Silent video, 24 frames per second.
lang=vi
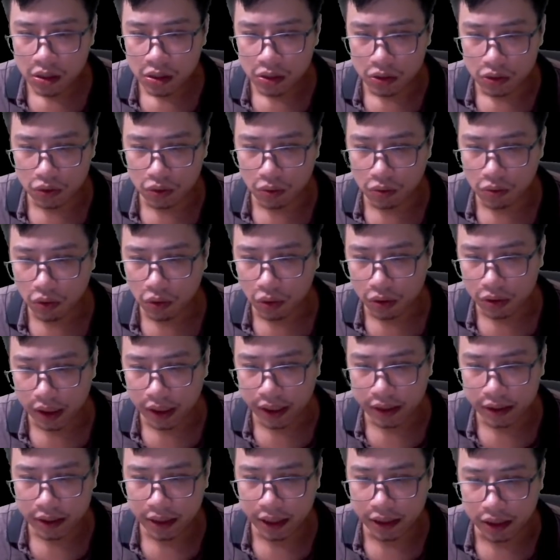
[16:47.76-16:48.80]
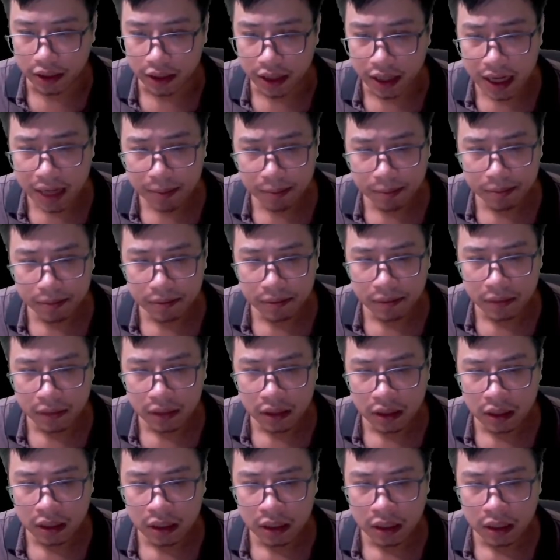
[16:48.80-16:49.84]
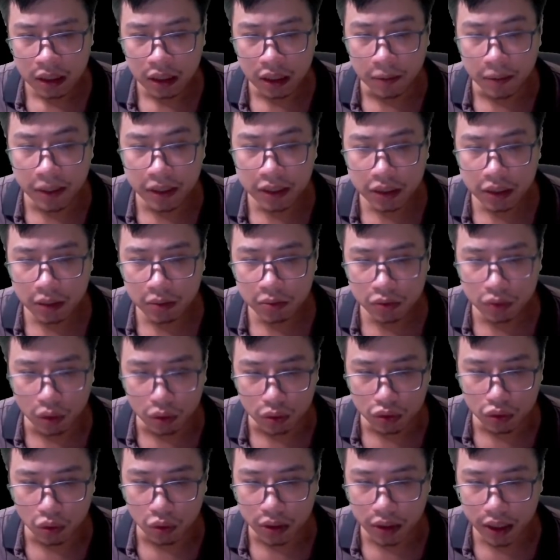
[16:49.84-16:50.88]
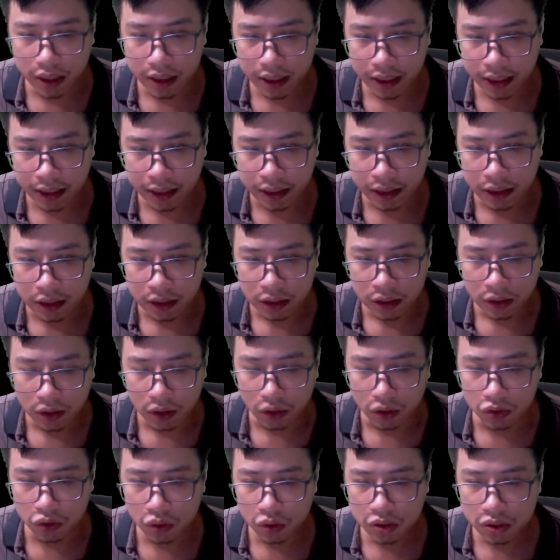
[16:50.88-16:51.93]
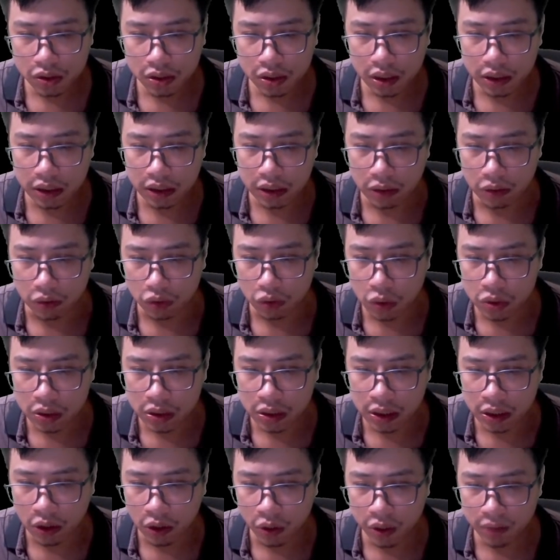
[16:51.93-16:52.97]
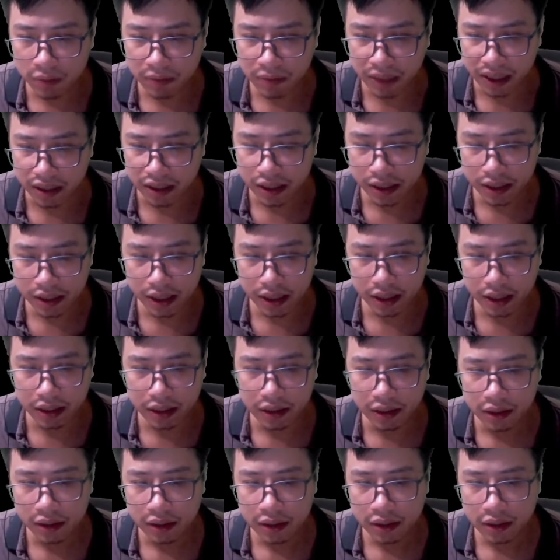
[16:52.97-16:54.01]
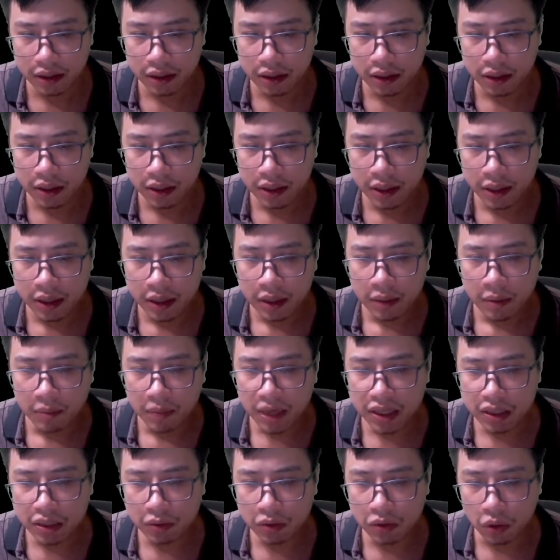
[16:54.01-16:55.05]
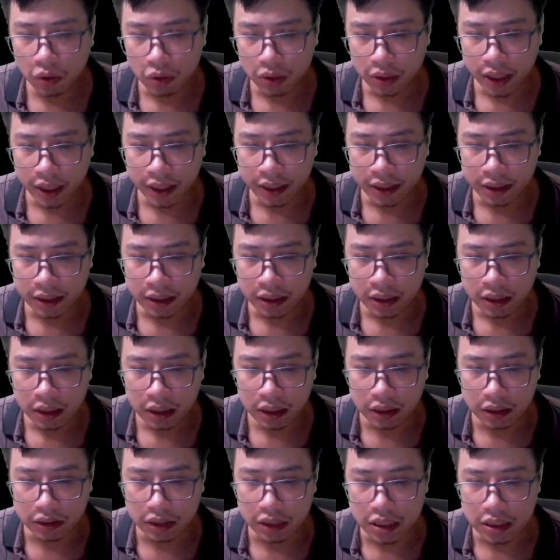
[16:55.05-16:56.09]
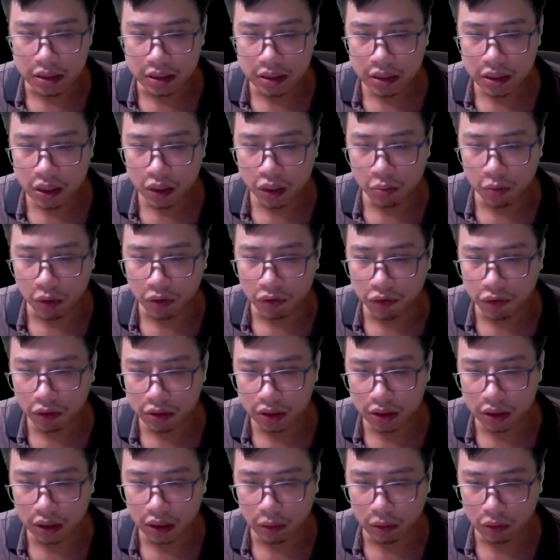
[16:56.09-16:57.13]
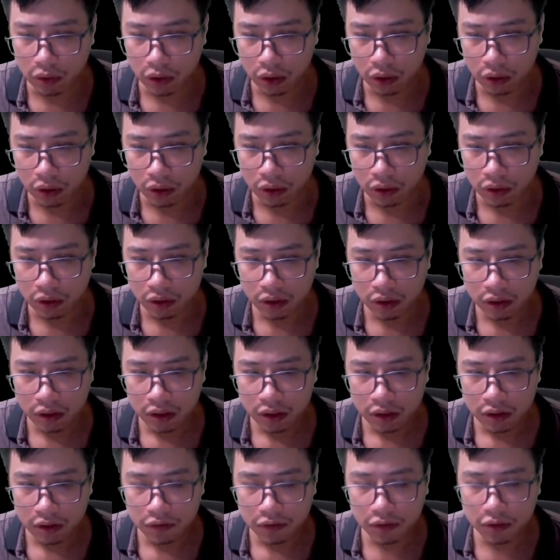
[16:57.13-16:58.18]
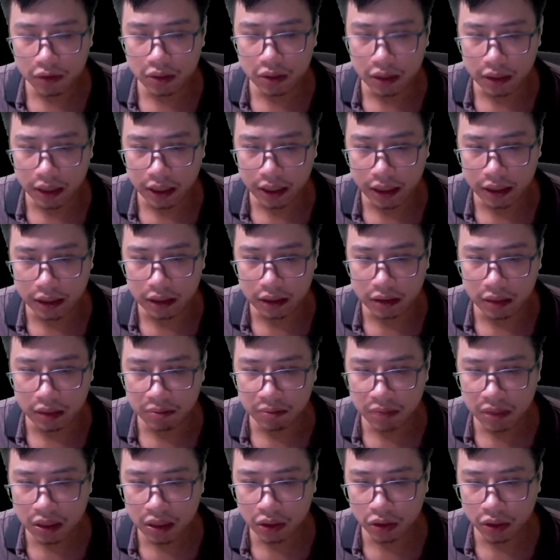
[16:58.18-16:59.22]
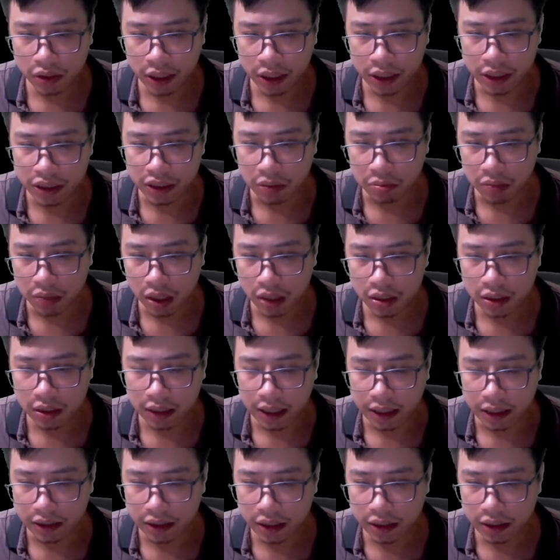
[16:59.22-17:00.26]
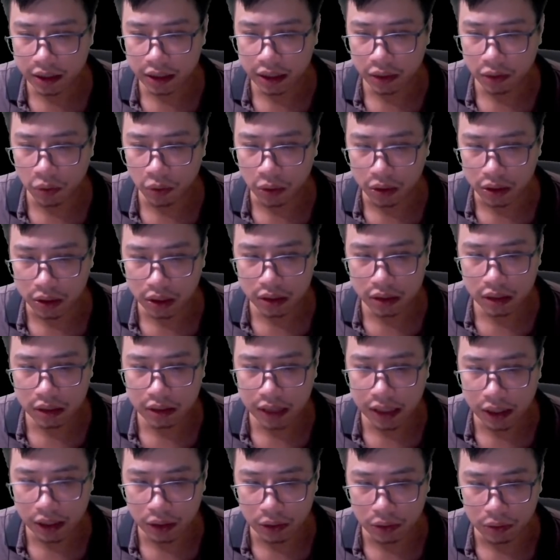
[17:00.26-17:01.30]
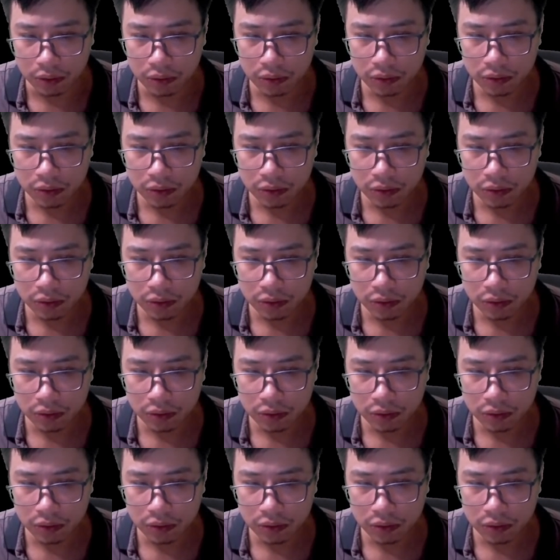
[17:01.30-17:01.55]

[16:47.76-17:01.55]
Dùng cổ thành để trấn áp. Ở bên trong ngục tù tiên này có nhốt rất nhiều tu sĩ có huyết mạch tiên nhân. Bên trong cổ thành, ở chính giữa có một pho tượng khổng lồ. Pho tượng này lớn tới mức có thể chống đỡ được cả thiên địa của Tiên Cương Đại Lục.